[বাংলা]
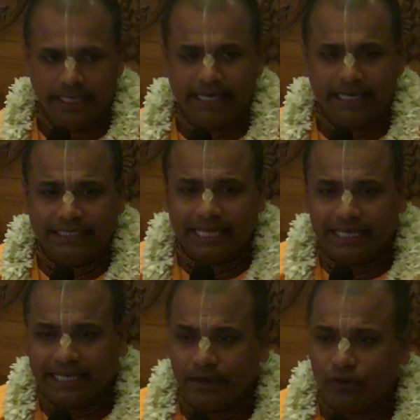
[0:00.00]
এখানে
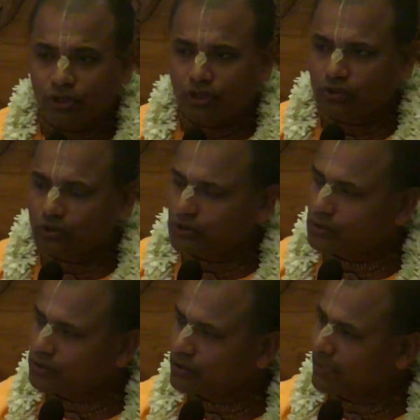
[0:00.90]
তাকে কেউ সন্তুষ্ট
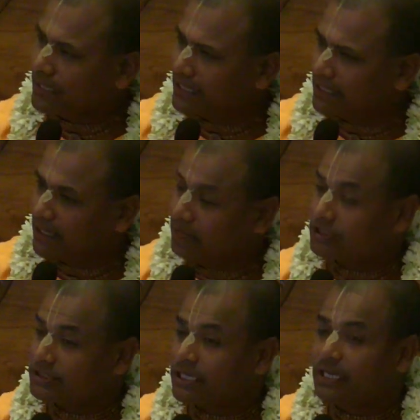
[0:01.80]
করতে পারে না
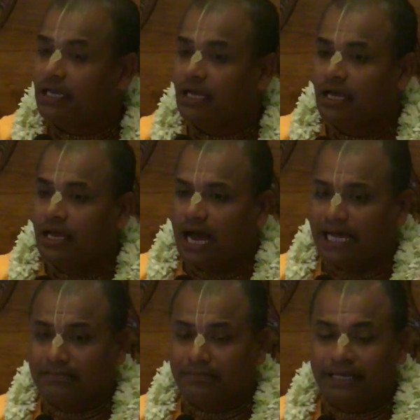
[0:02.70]
কেননা সে
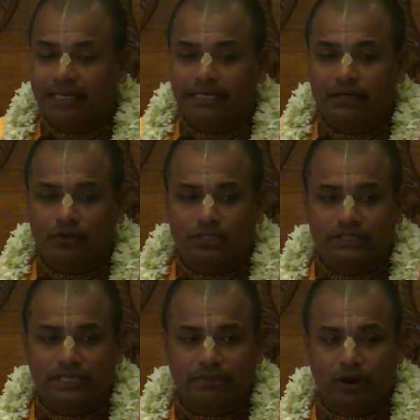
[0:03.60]
আত্মাকে কি
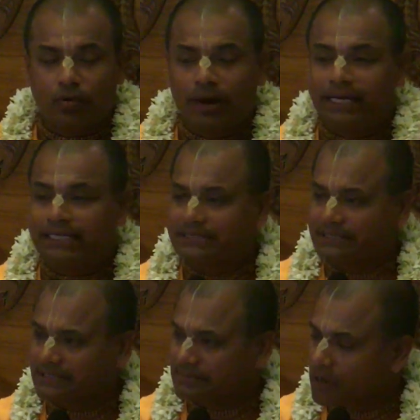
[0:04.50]
করেছেন ভগবানের
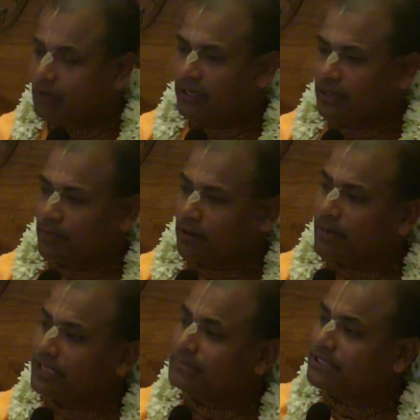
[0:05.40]
স্মরণে
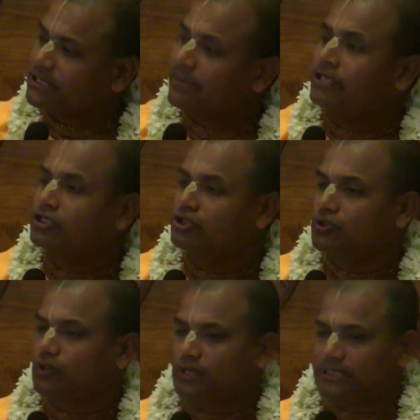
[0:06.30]
পরমাত্মার সেবায়
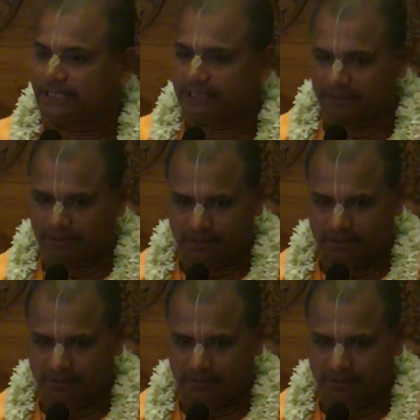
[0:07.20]
নিযুক্ত করেছেন